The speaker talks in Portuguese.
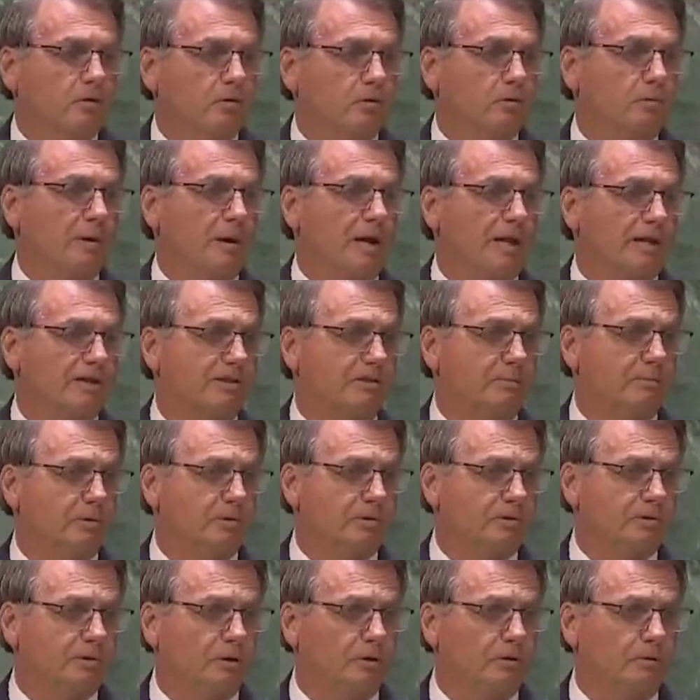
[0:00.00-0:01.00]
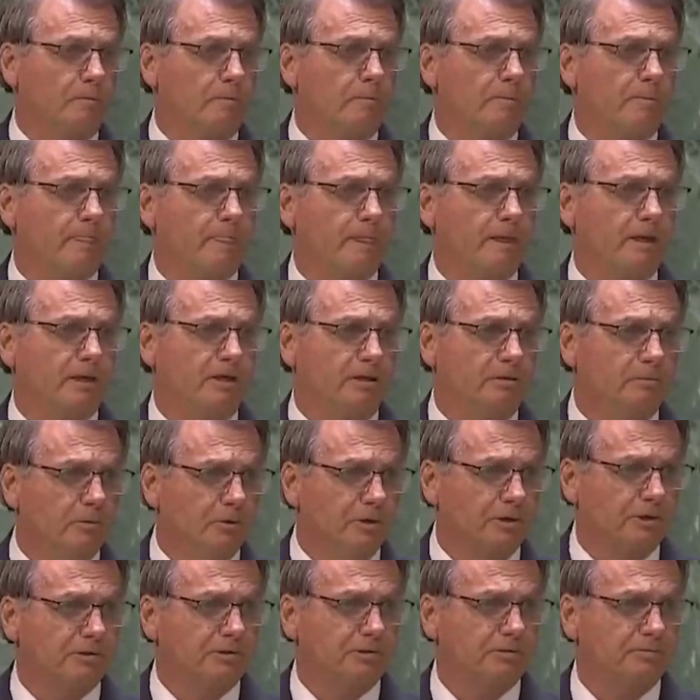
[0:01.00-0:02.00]
O Brasil mudou e
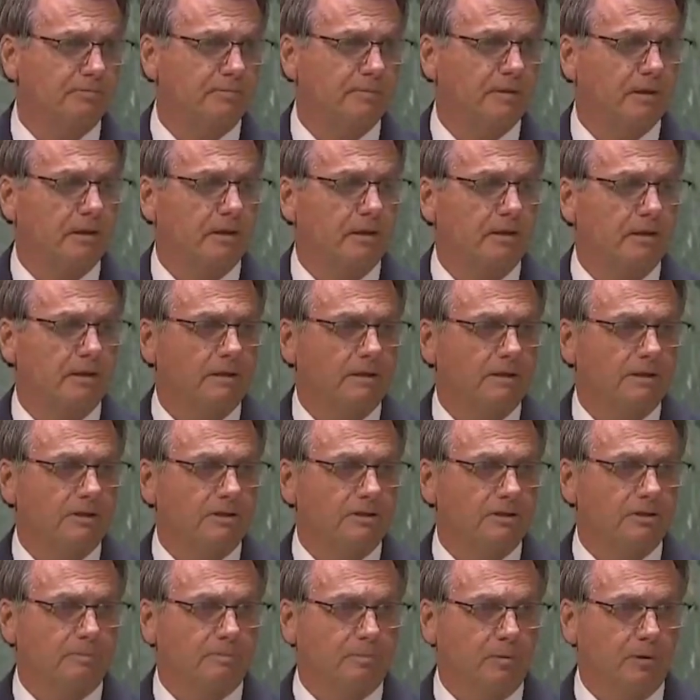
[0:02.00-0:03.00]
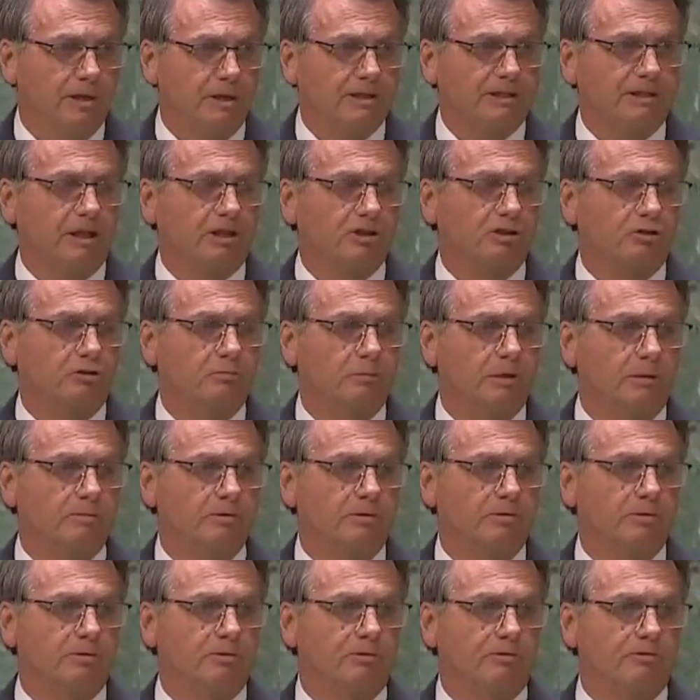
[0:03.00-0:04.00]
muito depois que
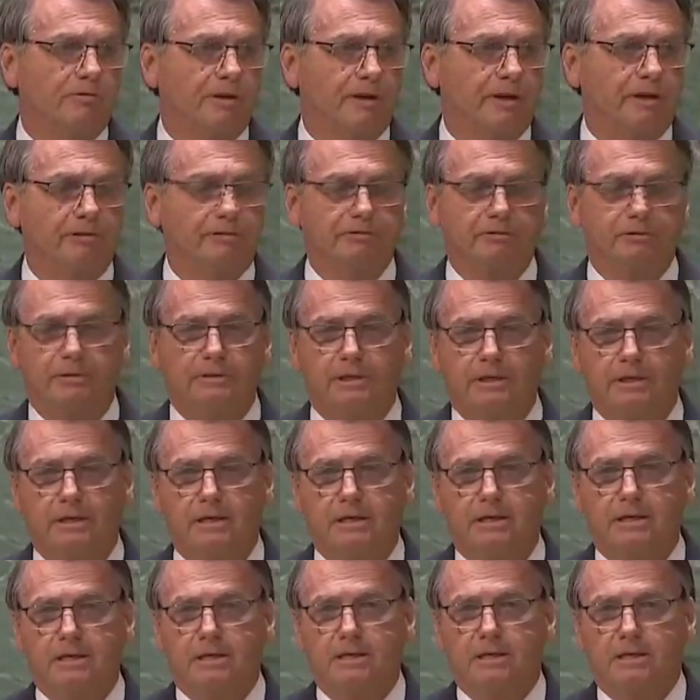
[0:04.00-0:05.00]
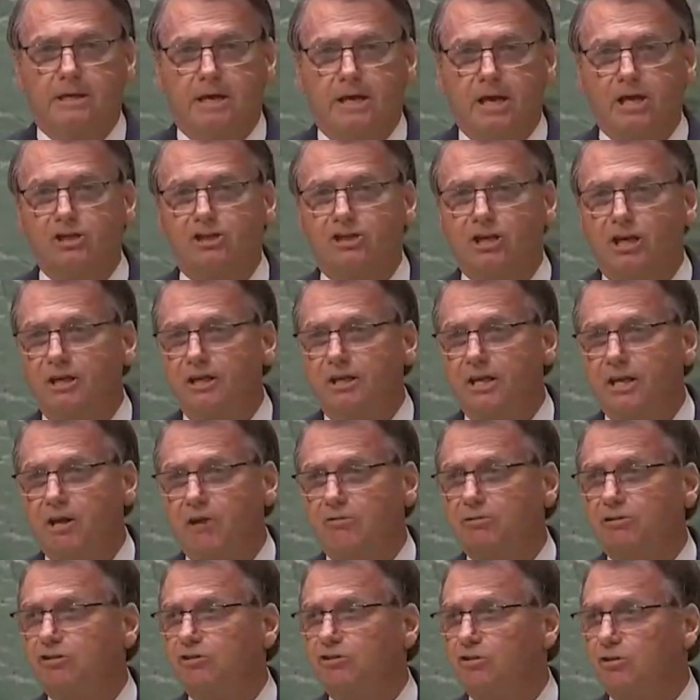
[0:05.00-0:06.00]
assumimos o governo em
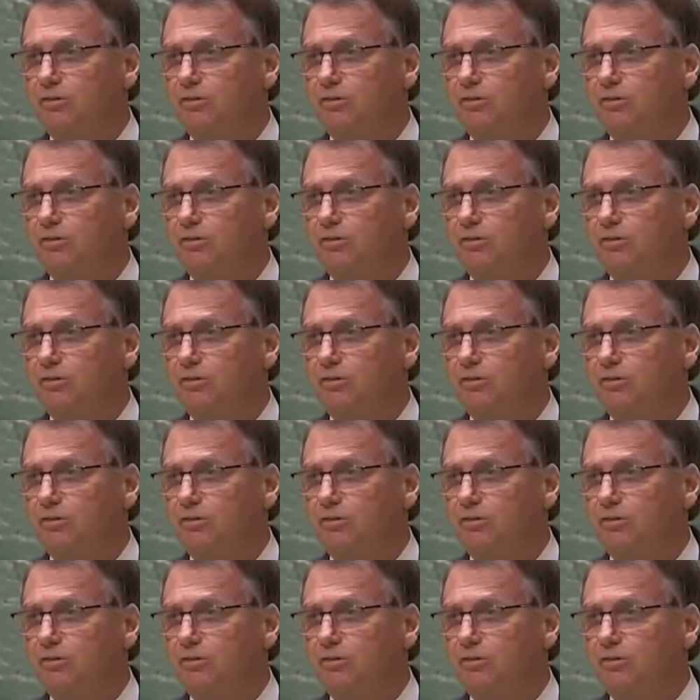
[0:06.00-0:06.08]
janeiro de